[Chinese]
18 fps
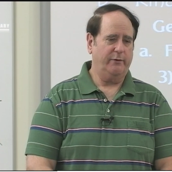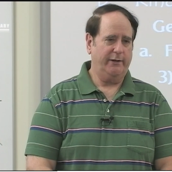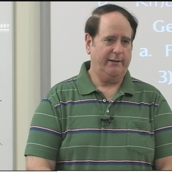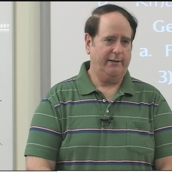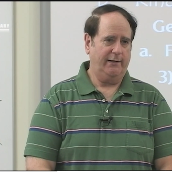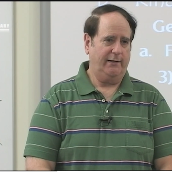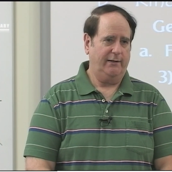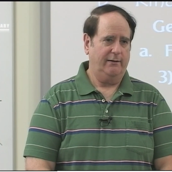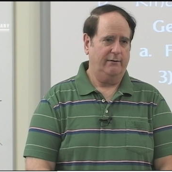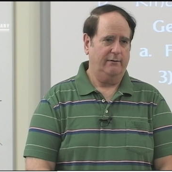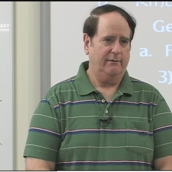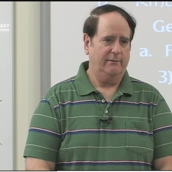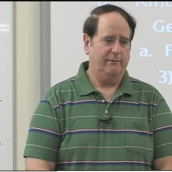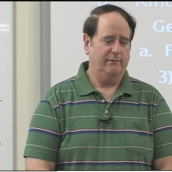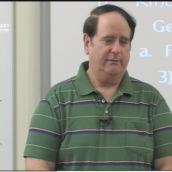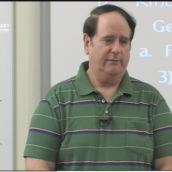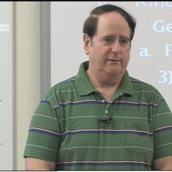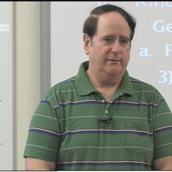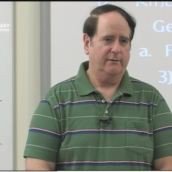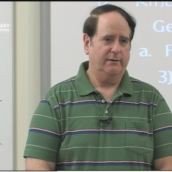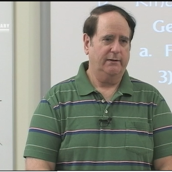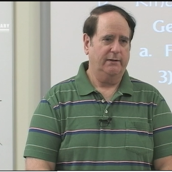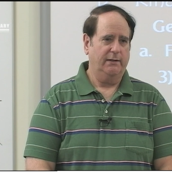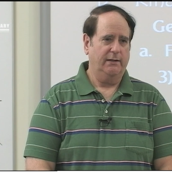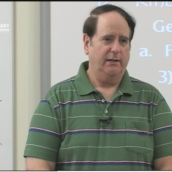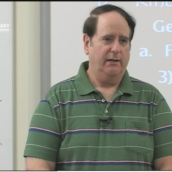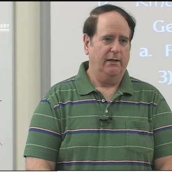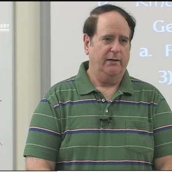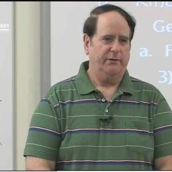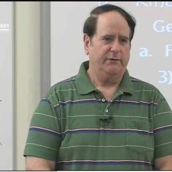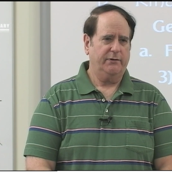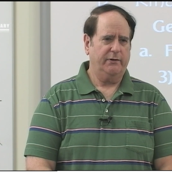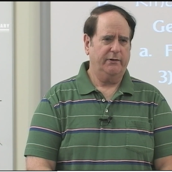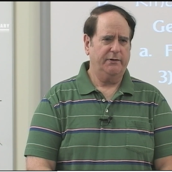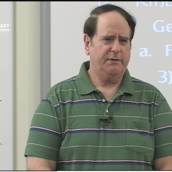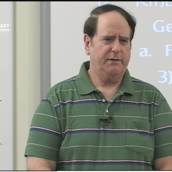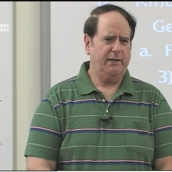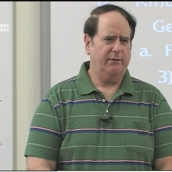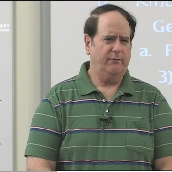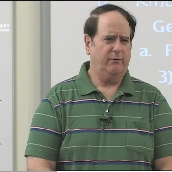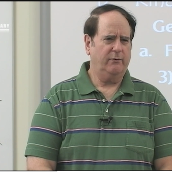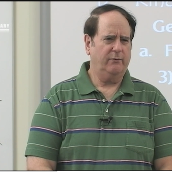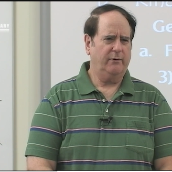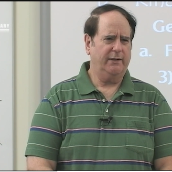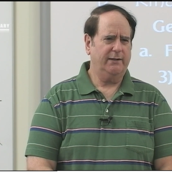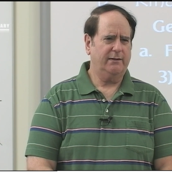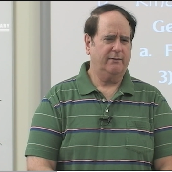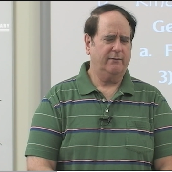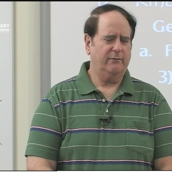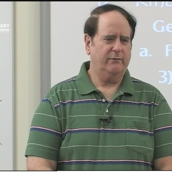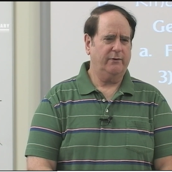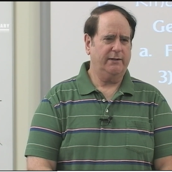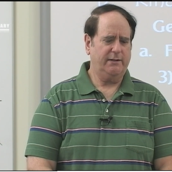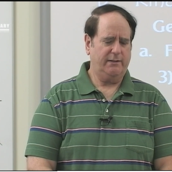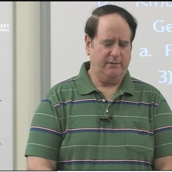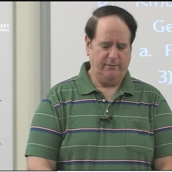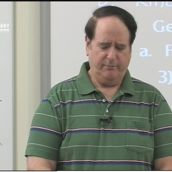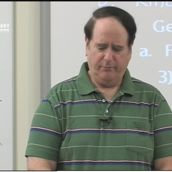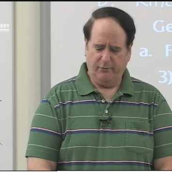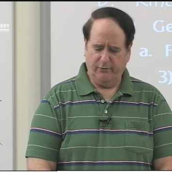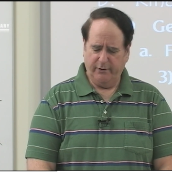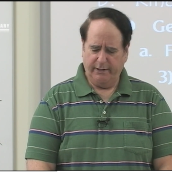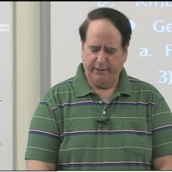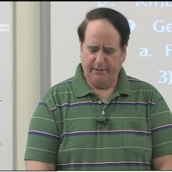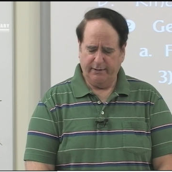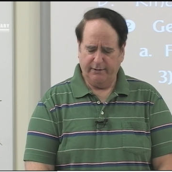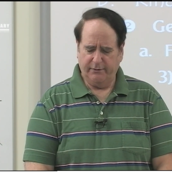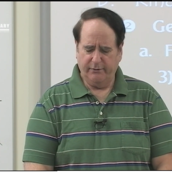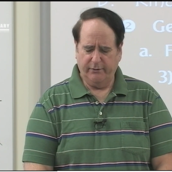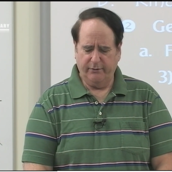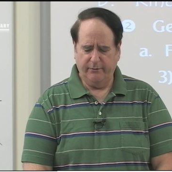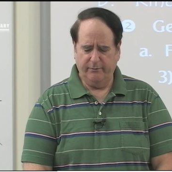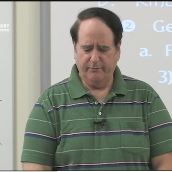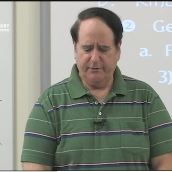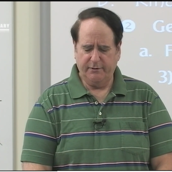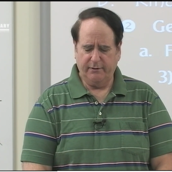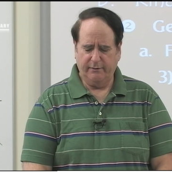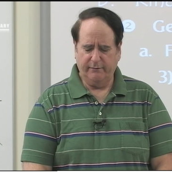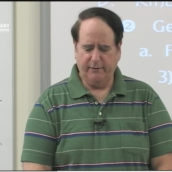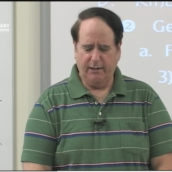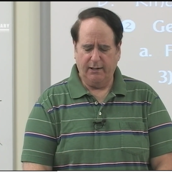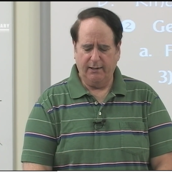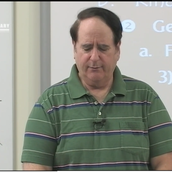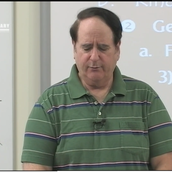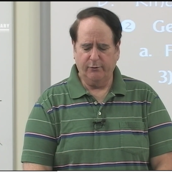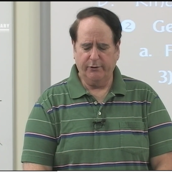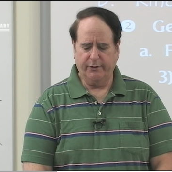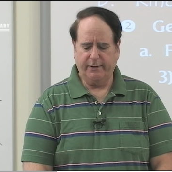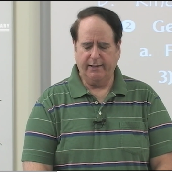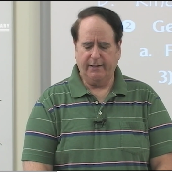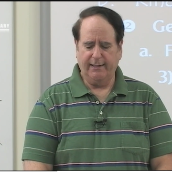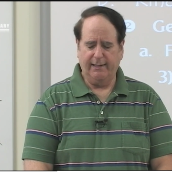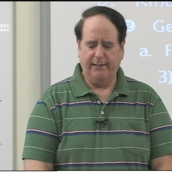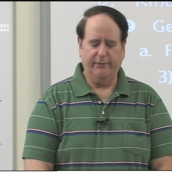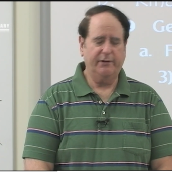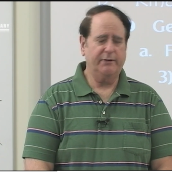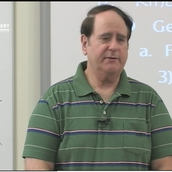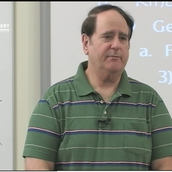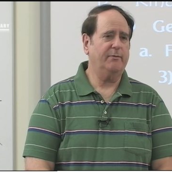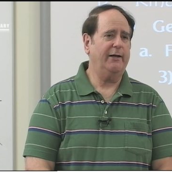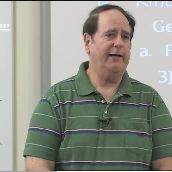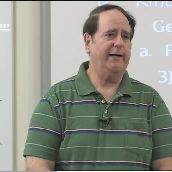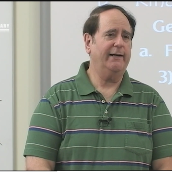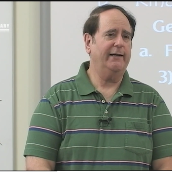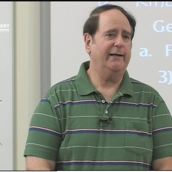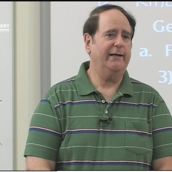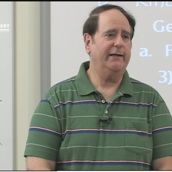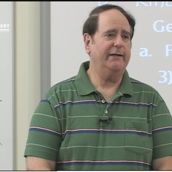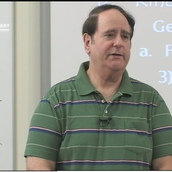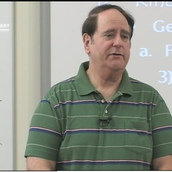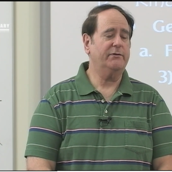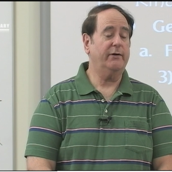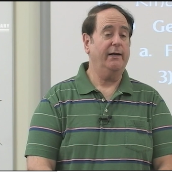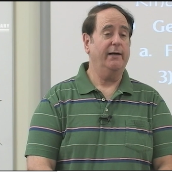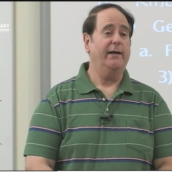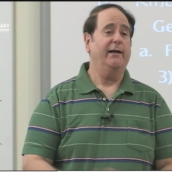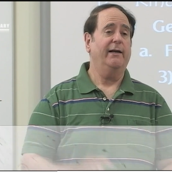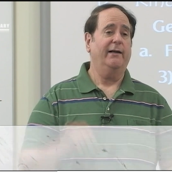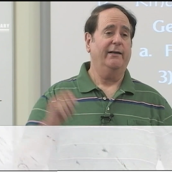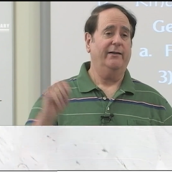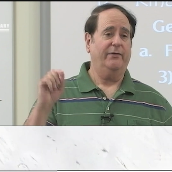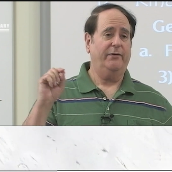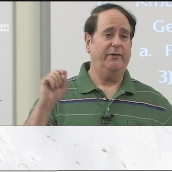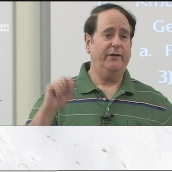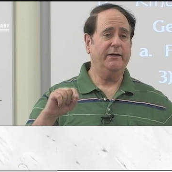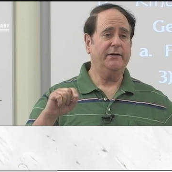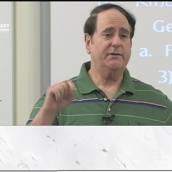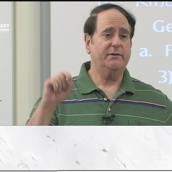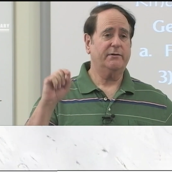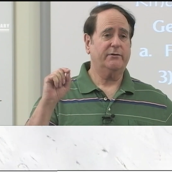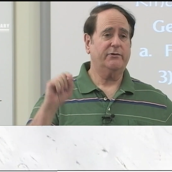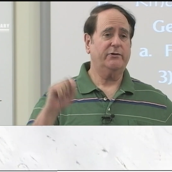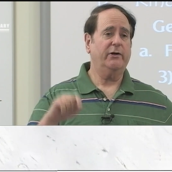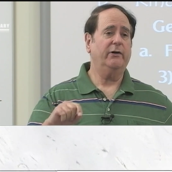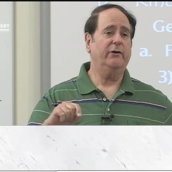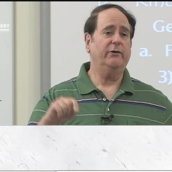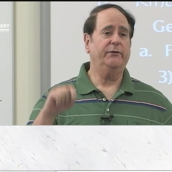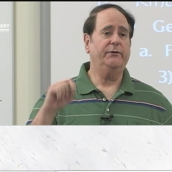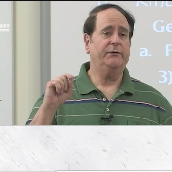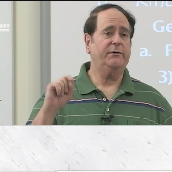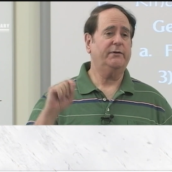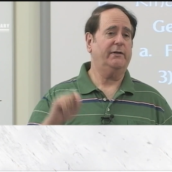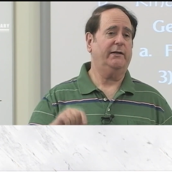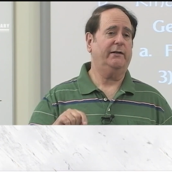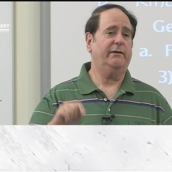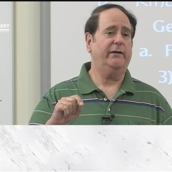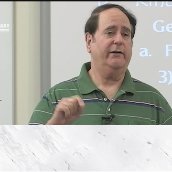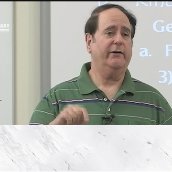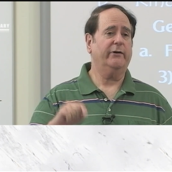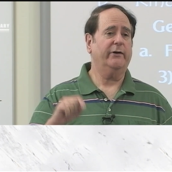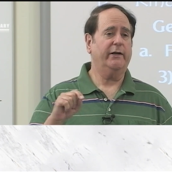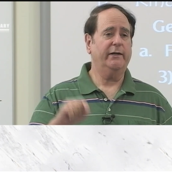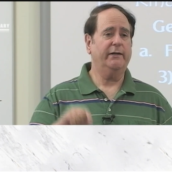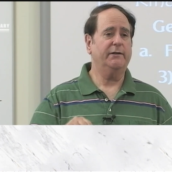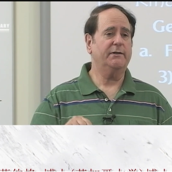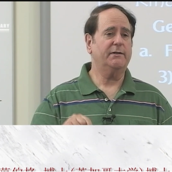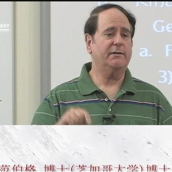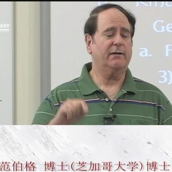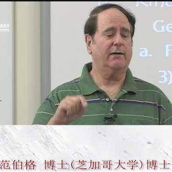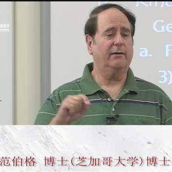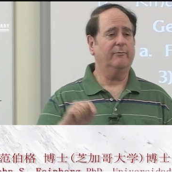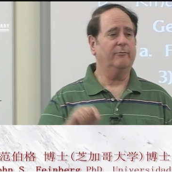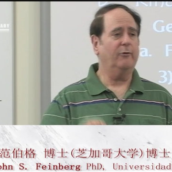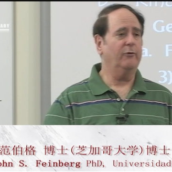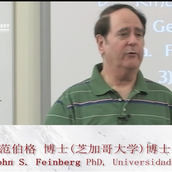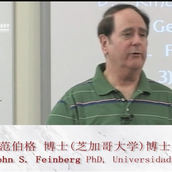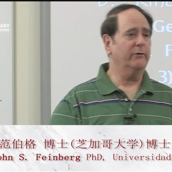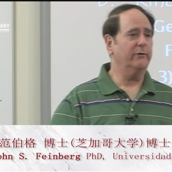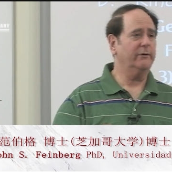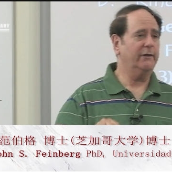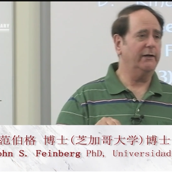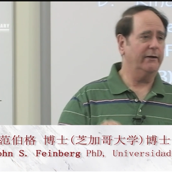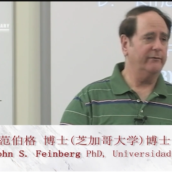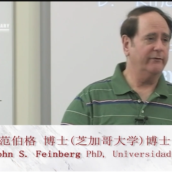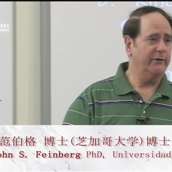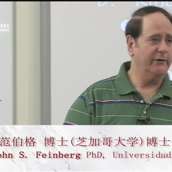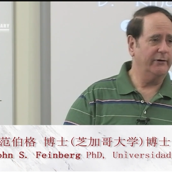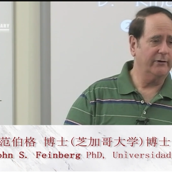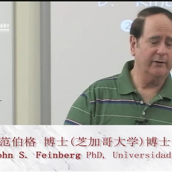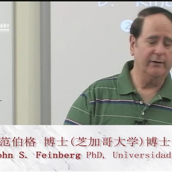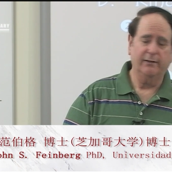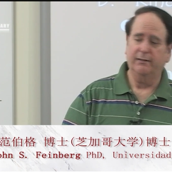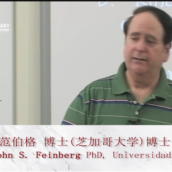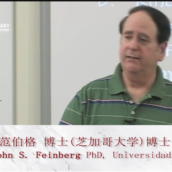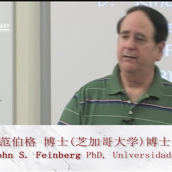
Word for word: 的。那这和神在历史中施行他的计划有何关联呢？这表明存在一位道德管理者，